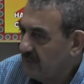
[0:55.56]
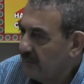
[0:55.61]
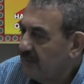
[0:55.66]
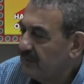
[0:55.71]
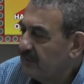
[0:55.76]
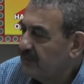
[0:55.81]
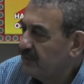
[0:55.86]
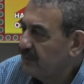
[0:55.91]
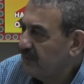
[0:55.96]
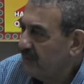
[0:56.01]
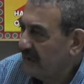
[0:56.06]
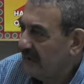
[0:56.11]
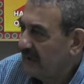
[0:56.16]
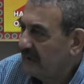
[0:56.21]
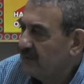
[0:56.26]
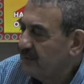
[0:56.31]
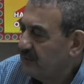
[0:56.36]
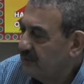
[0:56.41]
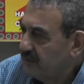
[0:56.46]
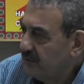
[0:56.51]
komisyon
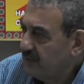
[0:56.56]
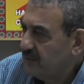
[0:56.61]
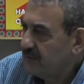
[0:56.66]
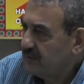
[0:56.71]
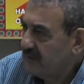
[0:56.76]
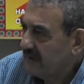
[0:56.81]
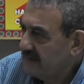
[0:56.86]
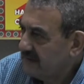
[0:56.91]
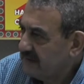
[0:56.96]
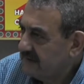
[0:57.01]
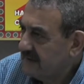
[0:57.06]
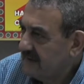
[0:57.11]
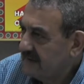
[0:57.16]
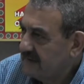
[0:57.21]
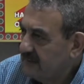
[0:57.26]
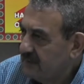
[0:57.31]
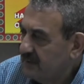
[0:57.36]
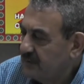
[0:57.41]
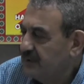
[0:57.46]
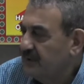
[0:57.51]
olarak yüzde üç alıcıdan,
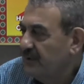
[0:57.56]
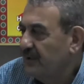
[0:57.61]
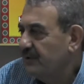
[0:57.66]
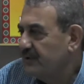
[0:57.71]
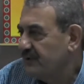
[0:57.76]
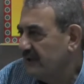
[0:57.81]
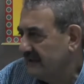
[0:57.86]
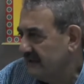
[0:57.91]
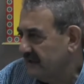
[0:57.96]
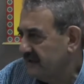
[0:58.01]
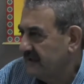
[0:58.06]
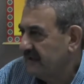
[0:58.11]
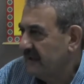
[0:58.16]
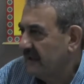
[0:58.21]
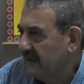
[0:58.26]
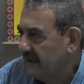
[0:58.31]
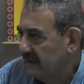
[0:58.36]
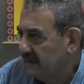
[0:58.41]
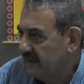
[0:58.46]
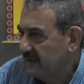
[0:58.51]
yüzde üç
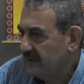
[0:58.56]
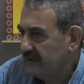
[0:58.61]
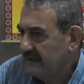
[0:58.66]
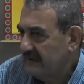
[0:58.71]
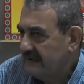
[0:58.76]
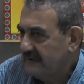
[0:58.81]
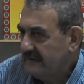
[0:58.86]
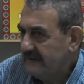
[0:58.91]
satıcıdan alıyoruz.